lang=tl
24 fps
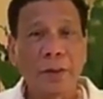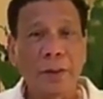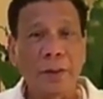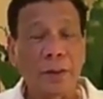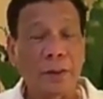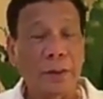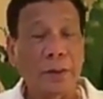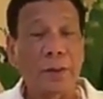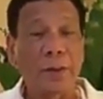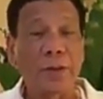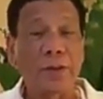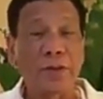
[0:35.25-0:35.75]

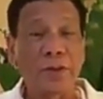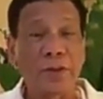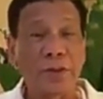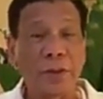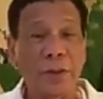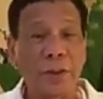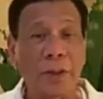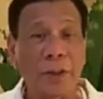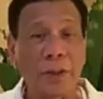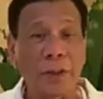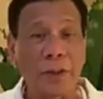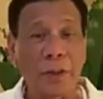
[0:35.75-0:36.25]
that
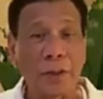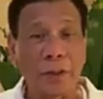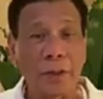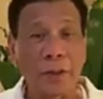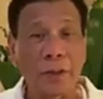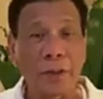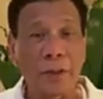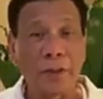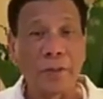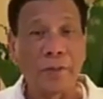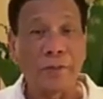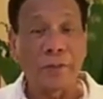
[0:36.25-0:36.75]
is uh,
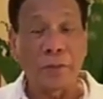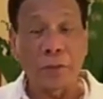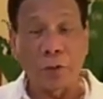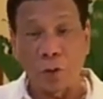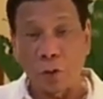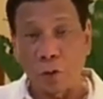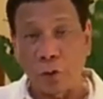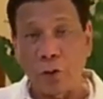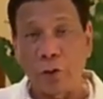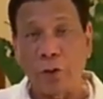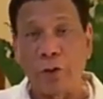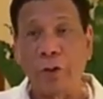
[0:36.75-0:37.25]
a
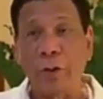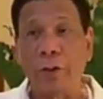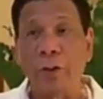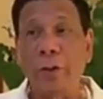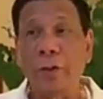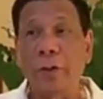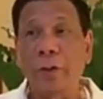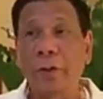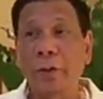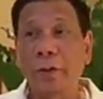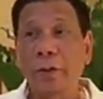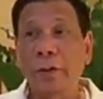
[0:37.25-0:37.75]
fraud.
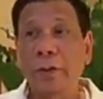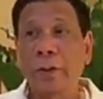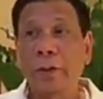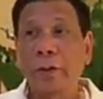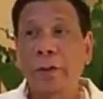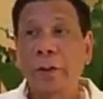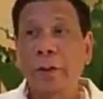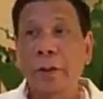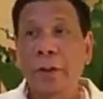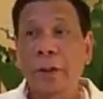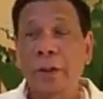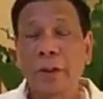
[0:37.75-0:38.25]

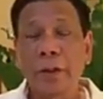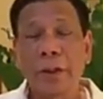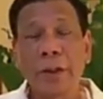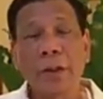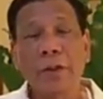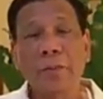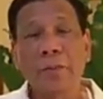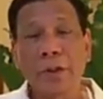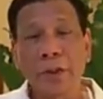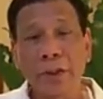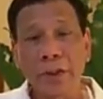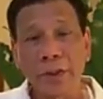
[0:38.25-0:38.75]
Hindi
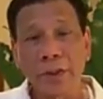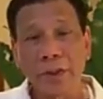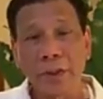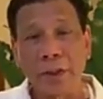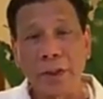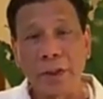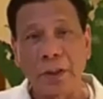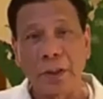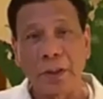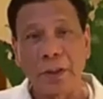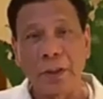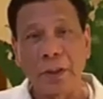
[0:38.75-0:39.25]
naman sa